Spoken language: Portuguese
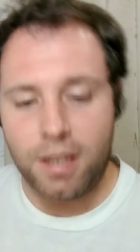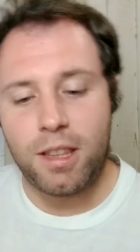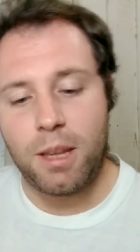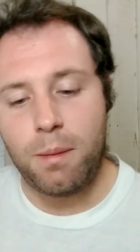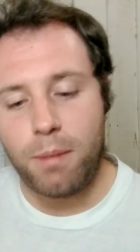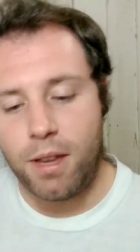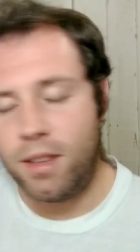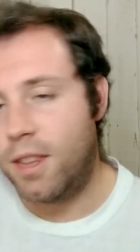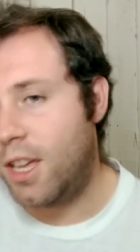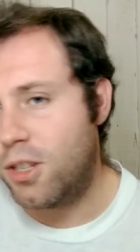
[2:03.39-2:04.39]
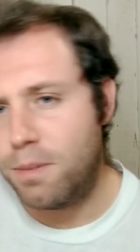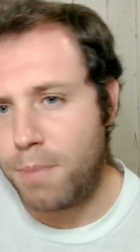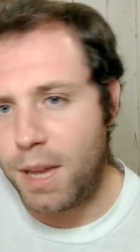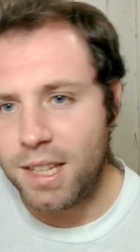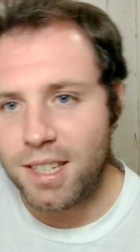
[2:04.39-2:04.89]
e também nem de
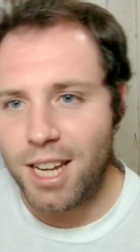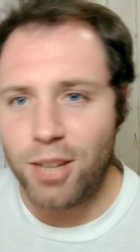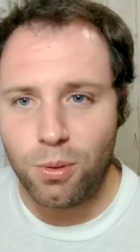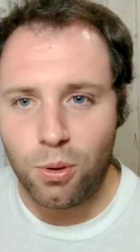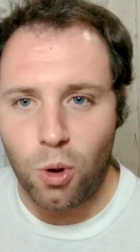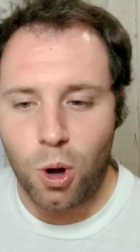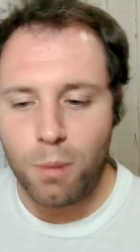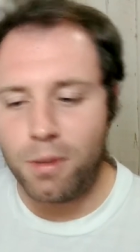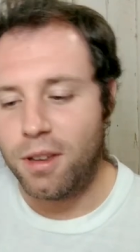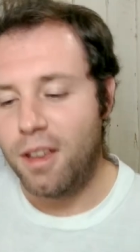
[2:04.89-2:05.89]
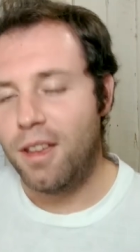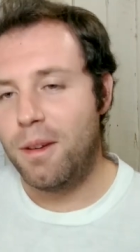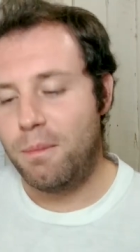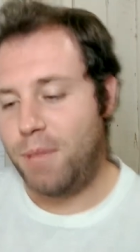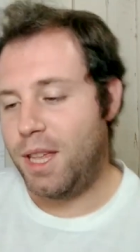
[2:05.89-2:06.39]
pensar num nome
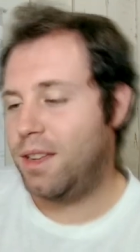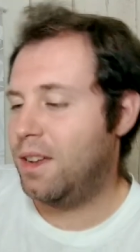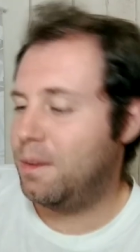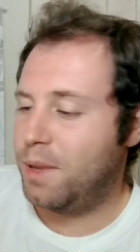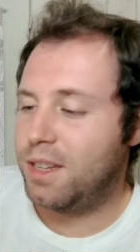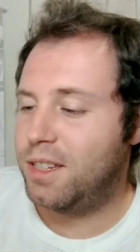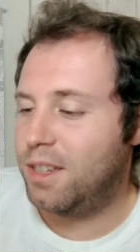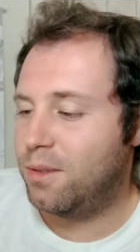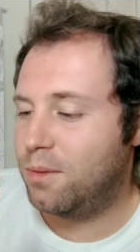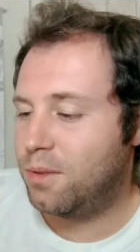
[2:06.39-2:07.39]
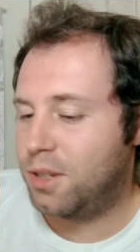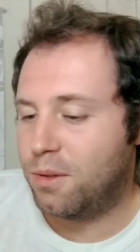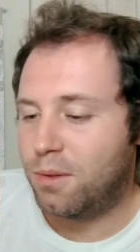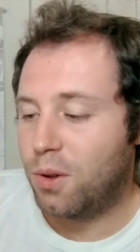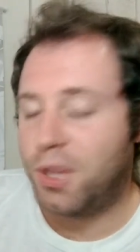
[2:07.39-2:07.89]
para ser o
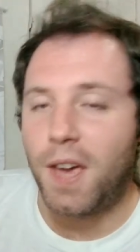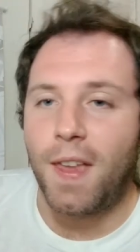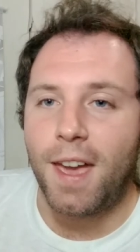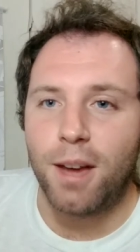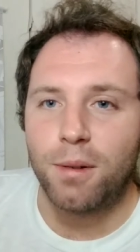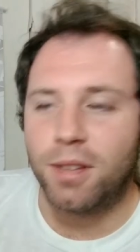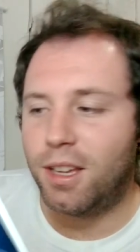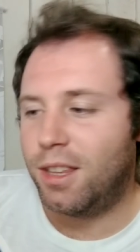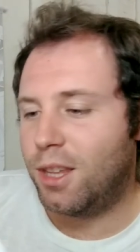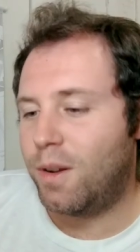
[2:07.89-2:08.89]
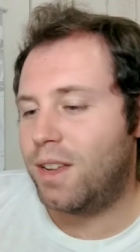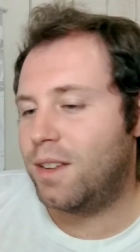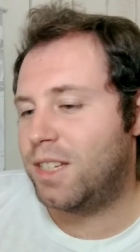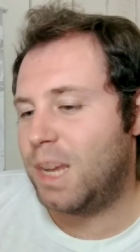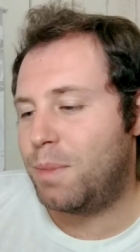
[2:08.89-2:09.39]
seu alter ego, né? Então
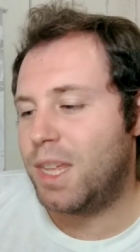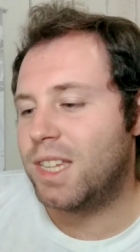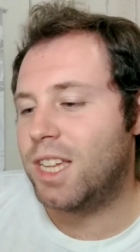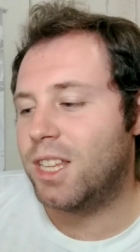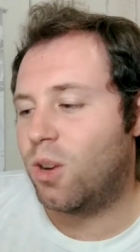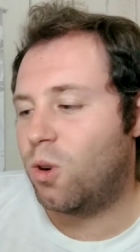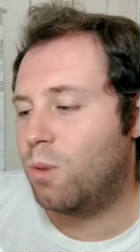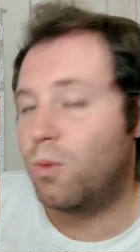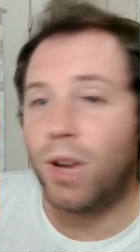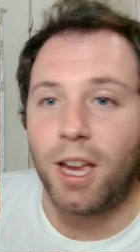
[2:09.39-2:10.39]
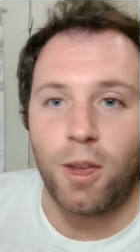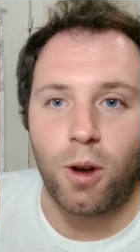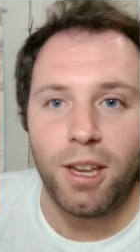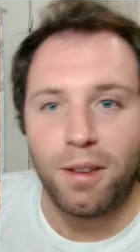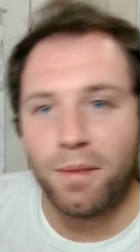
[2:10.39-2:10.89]
ele se apresenta como
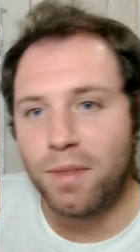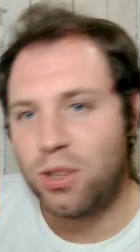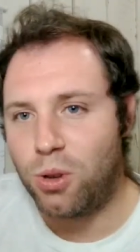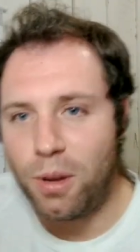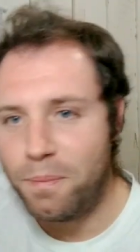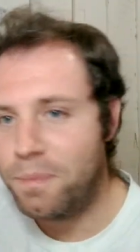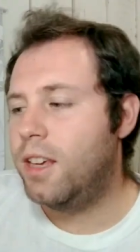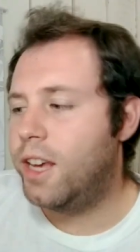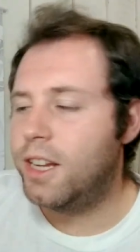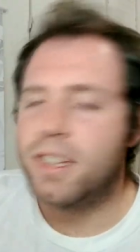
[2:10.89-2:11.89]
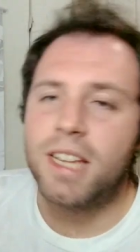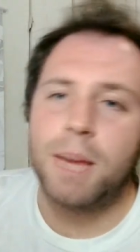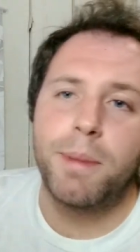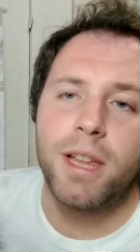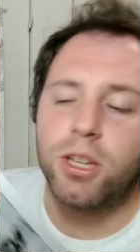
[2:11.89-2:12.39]
herói só e ele
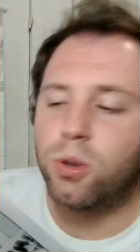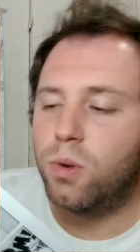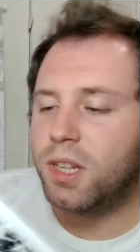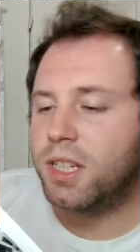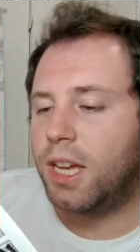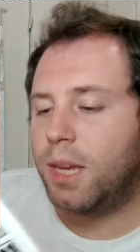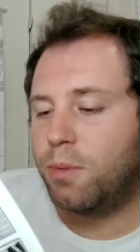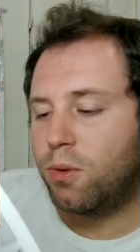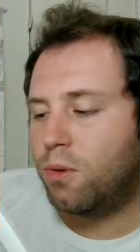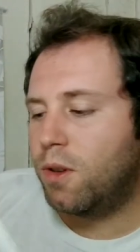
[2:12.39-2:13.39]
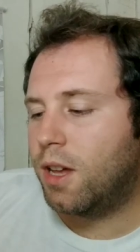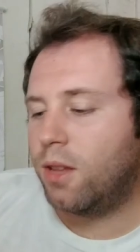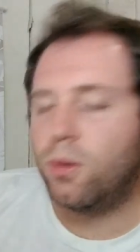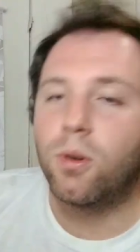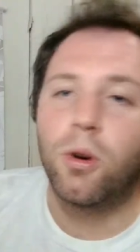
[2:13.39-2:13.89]
sai pelas ruas aí
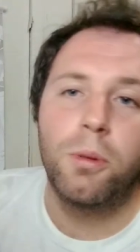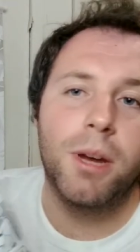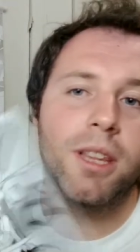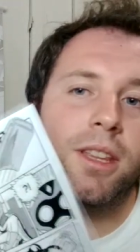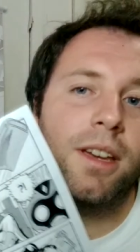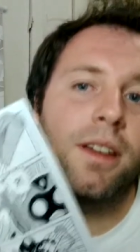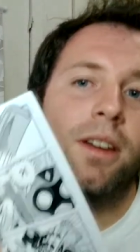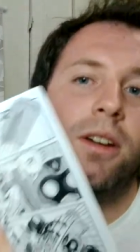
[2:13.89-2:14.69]
procurando combater